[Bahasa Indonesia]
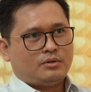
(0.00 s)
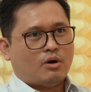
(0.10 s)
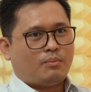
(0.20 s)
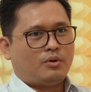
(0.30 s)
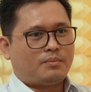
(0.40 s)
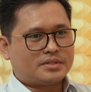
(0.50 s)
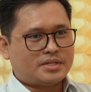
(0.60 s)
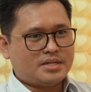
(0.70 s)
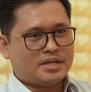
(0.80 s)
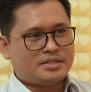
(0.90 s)

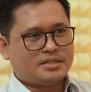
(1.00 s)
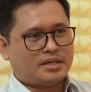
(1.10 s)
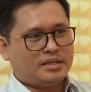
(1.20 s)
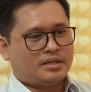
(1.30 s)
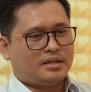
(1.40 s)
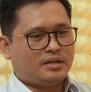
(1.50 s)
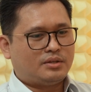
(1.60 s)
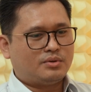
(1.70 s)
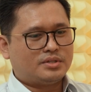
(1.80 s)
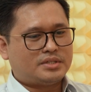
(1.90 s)
20% ya sisanya
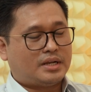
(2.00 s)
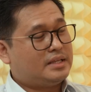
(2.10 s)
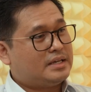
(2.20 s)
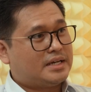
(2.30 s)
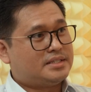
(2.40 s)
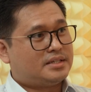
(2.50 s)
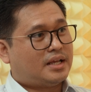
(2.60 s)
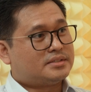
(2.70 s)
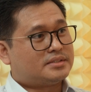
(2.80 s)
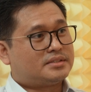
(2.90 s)
itu gejalanya nggak
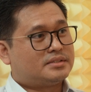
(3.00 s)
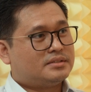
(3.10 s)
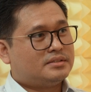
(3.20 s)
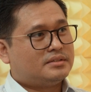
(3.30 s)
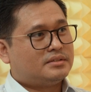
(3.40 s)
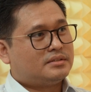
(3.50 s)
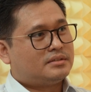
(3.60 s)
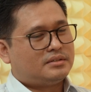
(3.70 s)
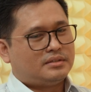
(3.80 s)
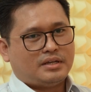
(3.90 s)
jelas. Oke. Okay.
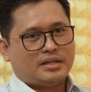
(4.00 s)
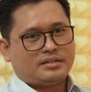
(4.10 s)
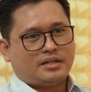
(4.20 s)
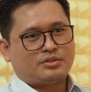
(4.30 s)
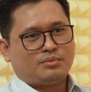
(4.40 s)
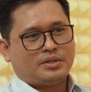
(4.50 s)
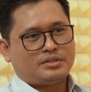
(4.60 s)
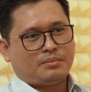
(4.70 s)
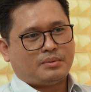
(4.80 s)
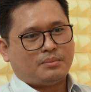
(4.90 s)
Nggak jelas tuh
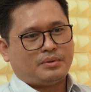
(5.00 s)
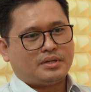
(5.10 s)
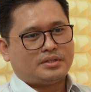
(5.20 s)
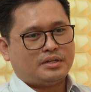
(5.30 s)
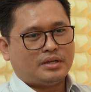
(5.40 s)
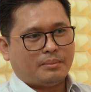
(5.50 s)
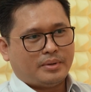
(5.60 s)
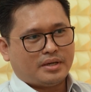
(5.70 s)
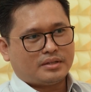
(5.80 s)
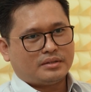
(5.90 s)
biasanya pada penderita
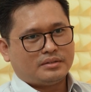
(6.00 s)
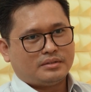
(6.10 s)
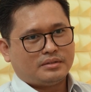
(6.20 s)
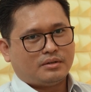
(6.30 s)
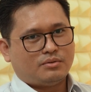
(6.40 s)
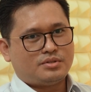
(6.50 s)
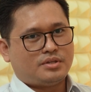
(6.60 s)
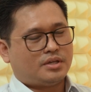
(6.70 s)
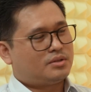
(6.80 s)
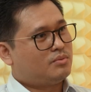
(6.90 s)
diabetes, hmm.
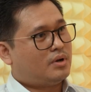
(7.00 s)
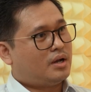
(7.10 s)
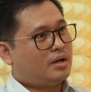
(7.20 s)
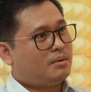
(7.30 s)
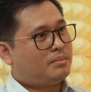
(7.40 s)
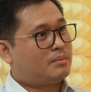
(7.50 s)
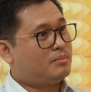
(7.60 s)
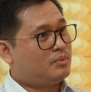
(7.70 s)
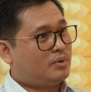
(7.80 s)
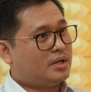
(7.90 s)
usia tua,
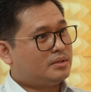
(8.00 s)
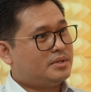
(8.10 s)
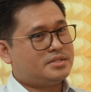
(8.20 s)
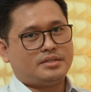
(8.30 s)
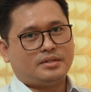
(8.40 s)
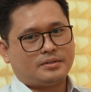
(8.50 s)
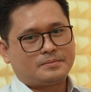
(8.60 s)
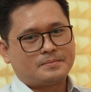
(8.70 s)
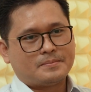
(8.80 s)
perempuan biasanya